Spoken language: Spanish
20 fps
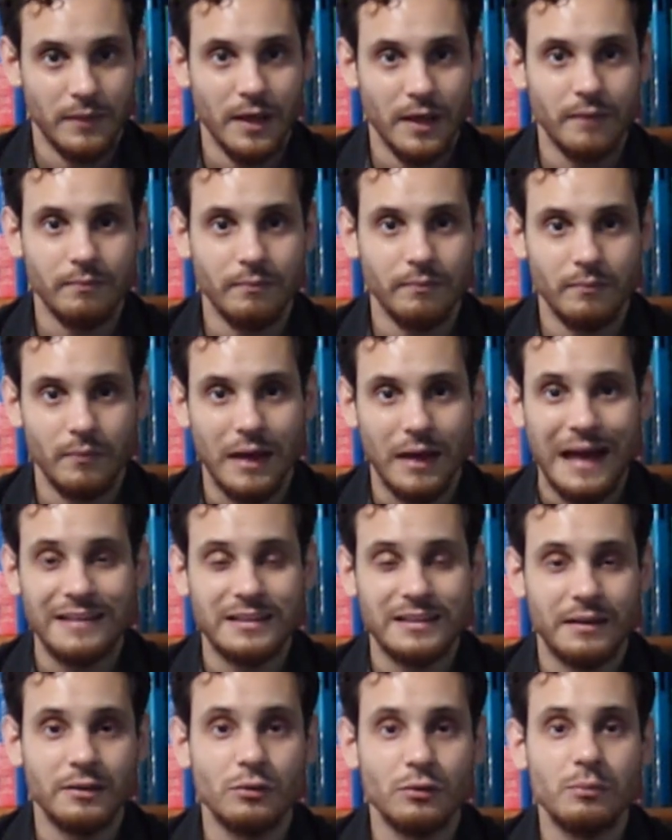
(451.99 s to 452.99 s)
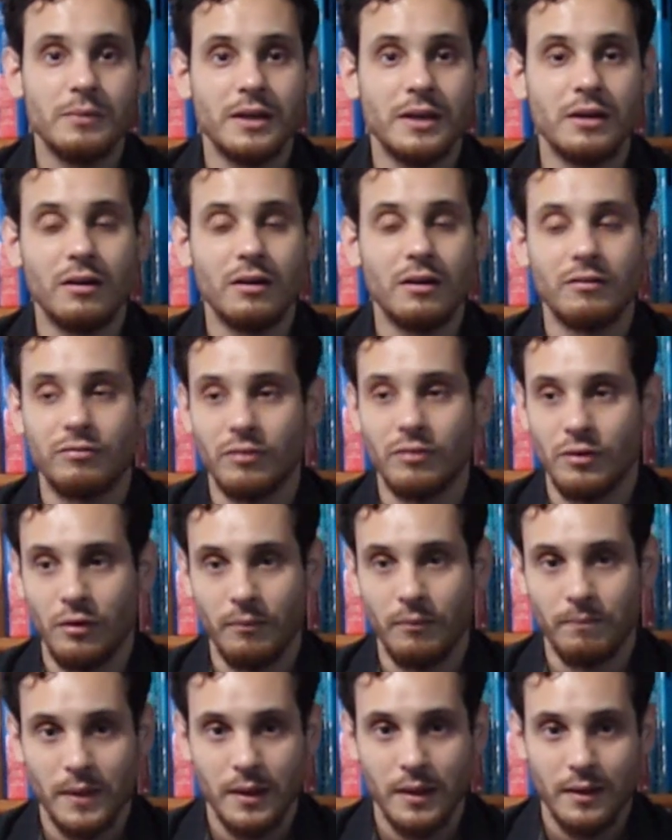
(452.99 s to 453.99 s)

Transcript: ¿bien? A través de un micrófono.